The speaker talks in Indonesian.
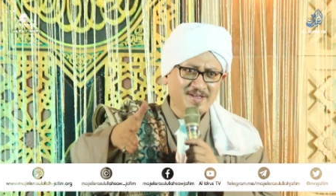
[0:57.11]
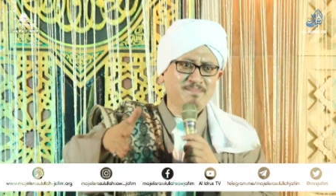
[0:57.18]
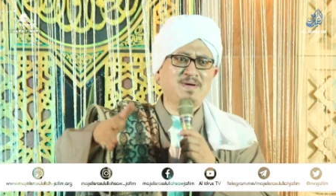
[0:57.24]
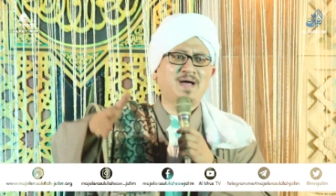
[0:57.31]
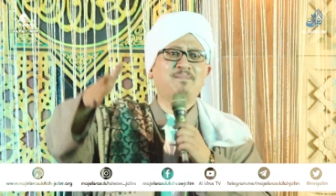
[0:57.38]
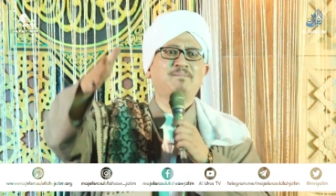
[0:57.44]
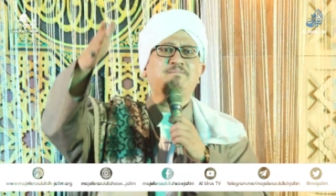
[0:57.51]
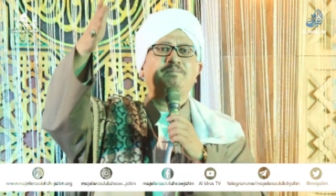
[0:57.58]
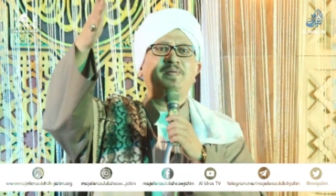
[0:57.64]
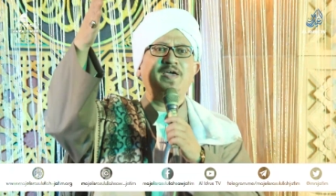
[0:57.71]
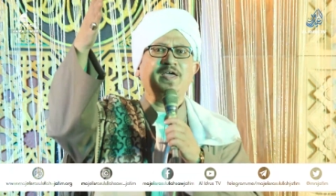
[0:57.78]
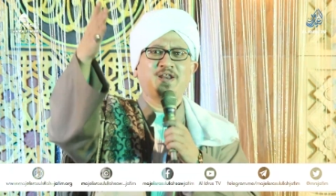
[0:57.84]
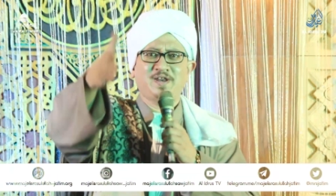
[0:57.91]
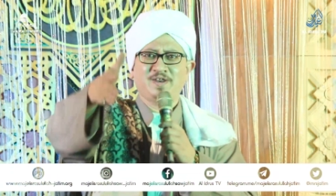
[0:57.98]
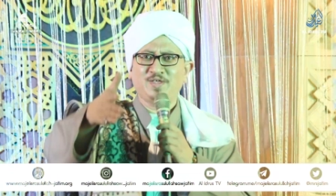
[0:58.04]

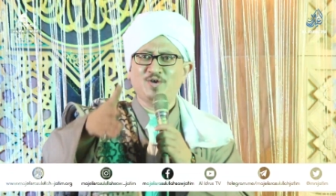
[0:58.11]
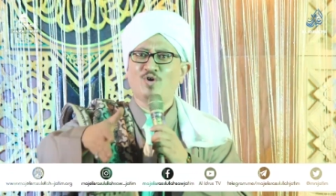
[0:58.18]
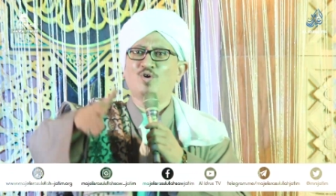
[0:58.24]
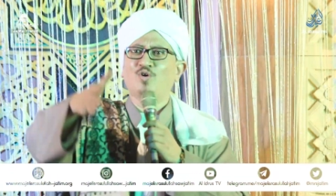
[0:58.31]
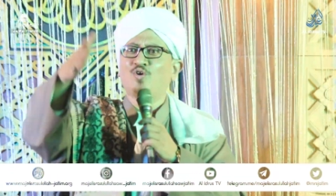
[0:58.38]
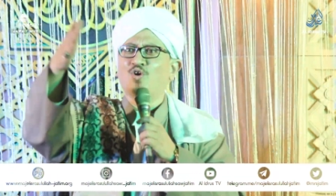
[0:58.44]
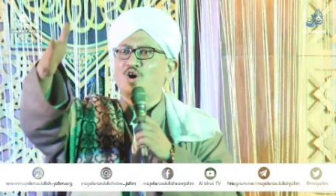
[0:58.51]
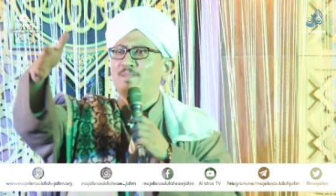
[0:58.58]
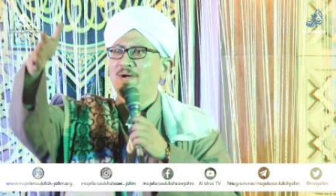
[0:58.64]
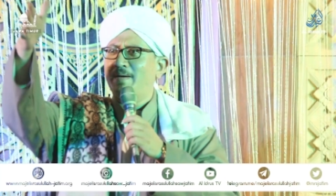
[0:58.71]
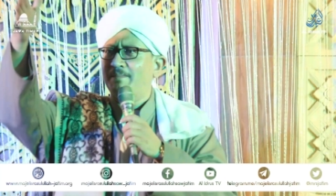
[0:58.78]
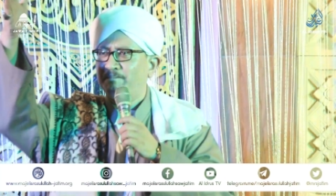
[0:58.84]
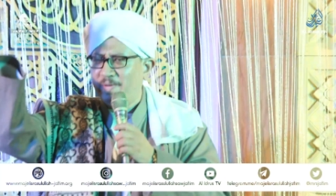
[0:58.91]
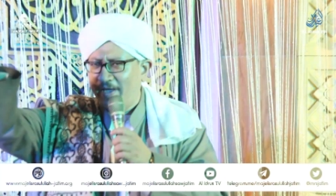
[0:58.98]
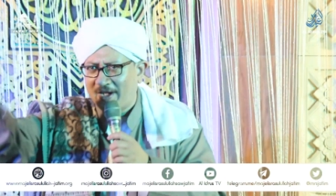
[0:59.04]
mampir nyonggo
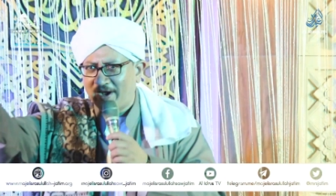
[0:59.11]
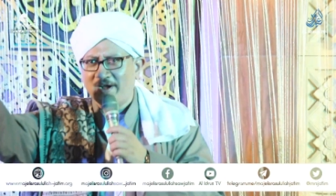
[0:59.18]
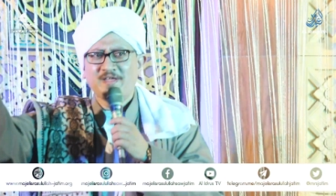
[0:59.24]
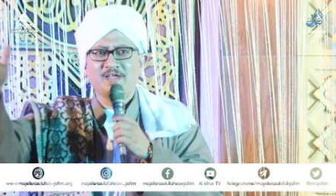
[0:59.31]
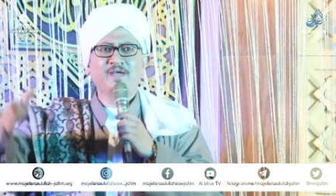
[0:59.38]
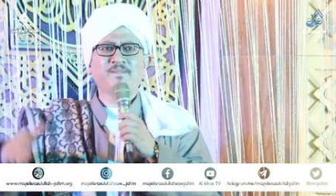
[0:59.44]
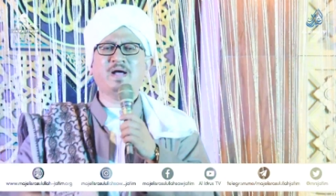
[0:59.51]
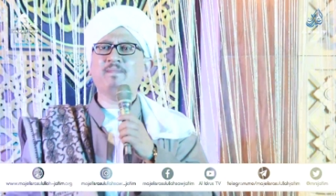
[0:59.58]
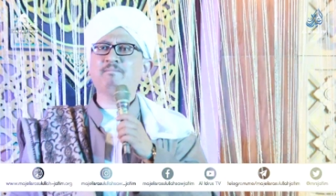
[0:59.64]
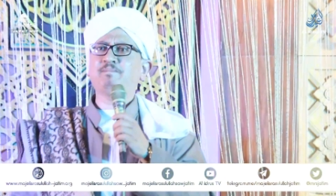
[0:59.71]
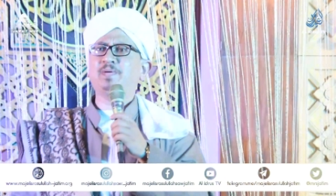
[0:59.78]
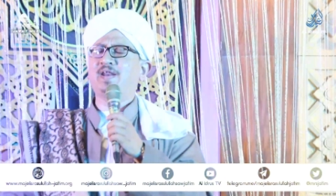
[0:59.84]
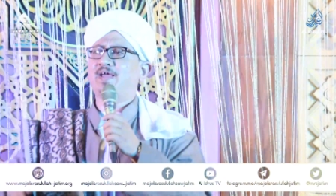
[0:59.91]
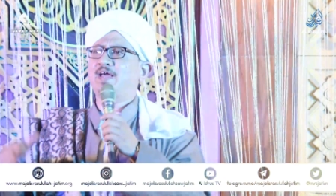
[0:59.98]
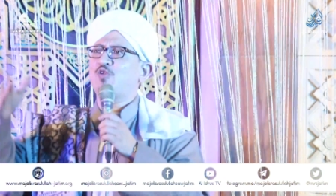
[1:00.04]
mampir
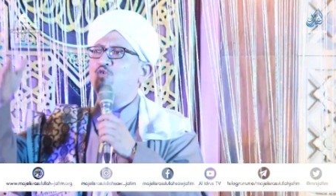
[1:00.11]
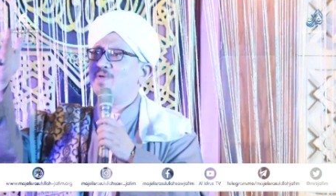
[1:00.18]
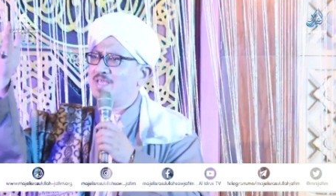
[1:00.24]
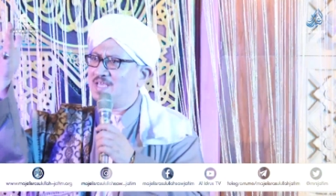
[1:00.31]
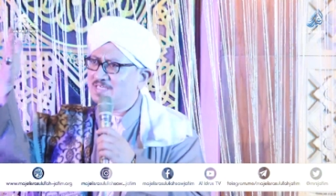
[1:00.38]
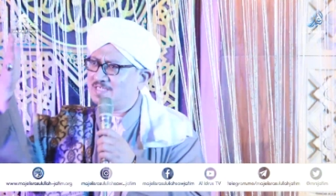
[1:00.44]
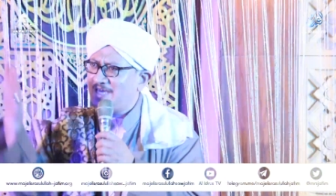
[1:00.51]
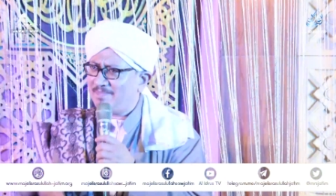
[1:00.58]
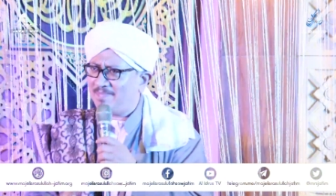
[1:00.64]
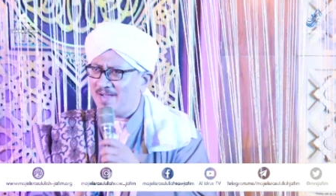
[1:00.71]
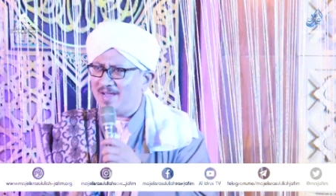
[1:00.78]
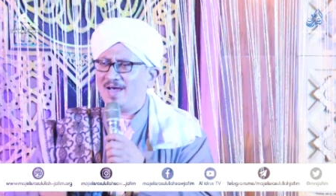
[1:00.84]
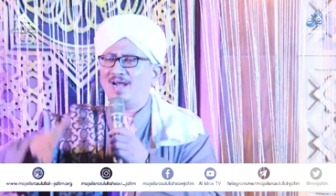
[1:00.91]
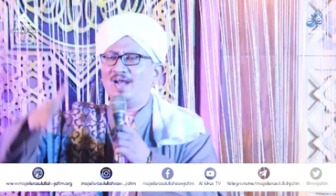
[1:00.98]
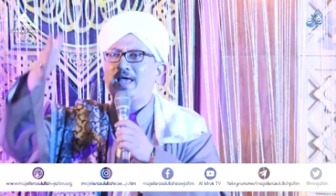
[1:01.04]
mampir ke rumahnya
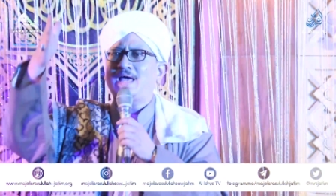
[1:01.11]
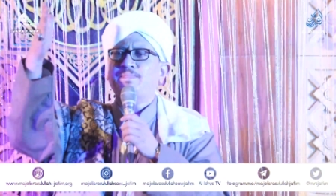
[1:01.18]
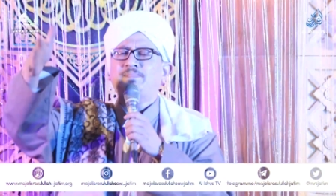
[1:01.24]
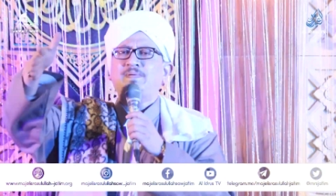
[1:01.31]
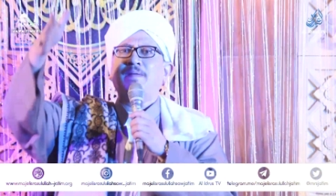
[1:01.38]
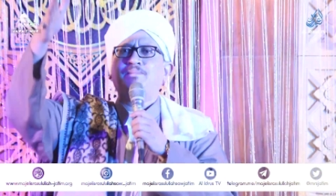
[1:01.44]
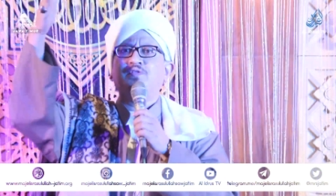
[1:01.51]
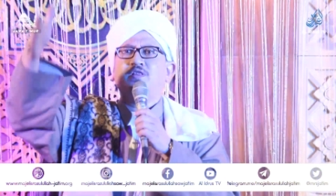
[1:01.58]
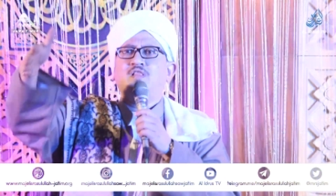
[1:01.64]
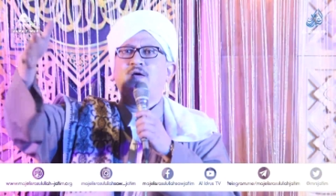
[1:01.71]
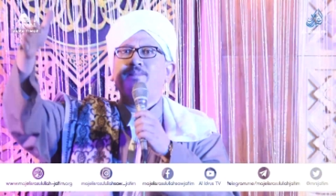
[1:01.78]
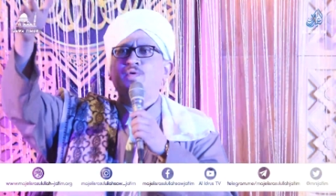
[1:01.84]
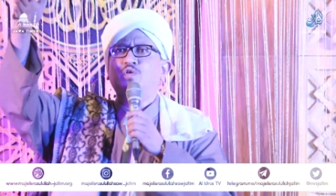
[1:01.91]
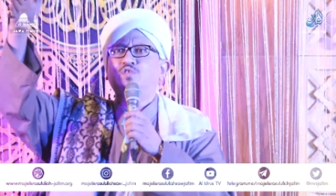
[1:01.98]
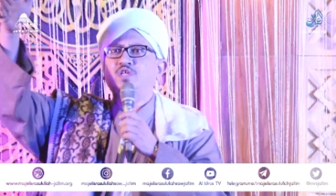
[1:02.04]
siapa Al Habib
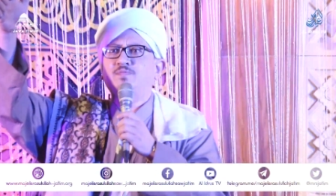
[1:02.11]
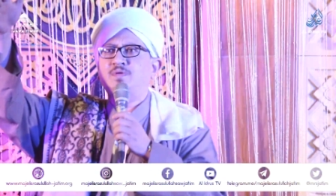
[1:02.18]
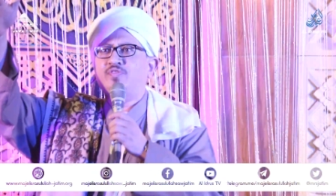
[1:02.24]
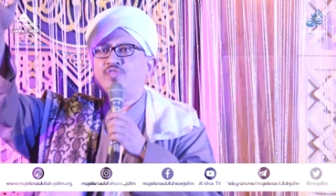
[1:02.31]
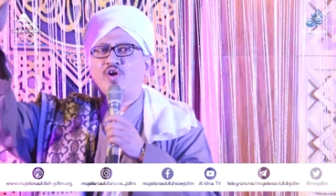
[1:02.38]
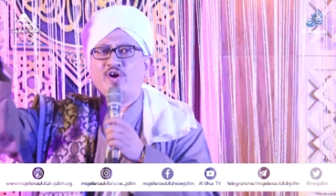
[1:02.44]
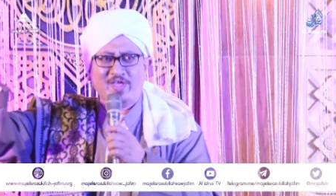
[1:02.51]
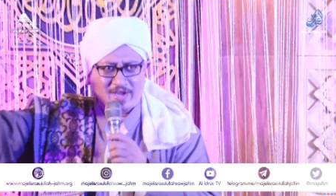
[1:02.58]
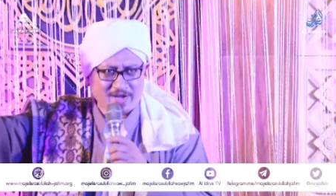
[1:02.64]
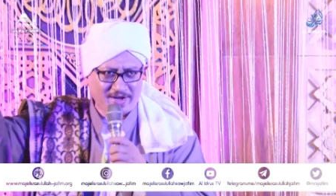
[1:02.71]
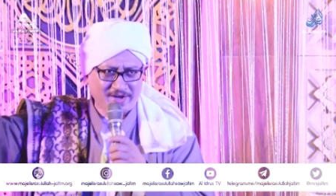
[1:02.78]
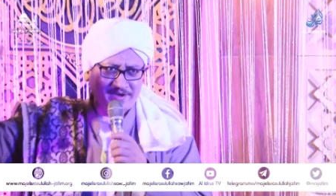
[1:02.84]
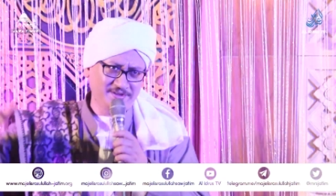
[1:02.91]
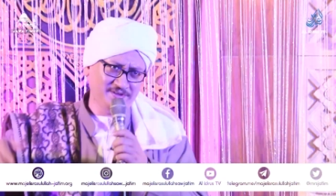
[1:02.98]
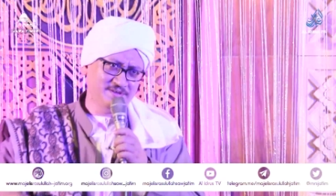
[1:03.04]
Abdullah bin usin bin Tahir.
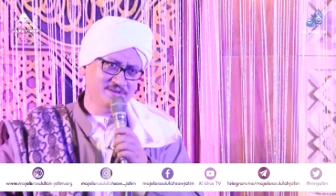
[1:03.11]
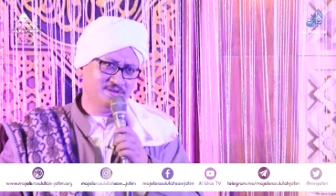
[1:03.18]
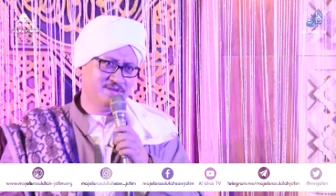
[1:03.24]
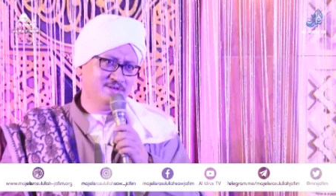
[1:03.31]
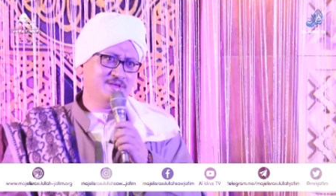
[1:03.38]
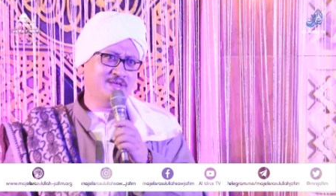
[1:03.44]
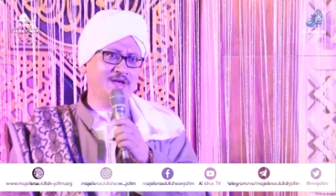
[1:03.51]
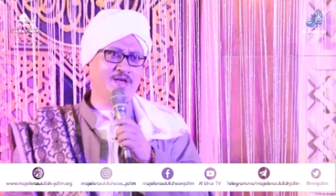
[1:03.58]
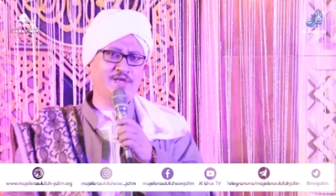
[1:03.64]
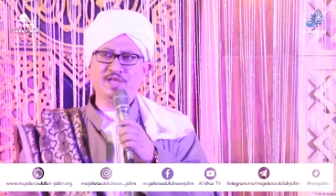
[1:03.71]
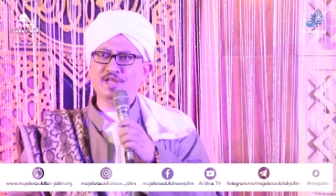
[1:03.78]
ya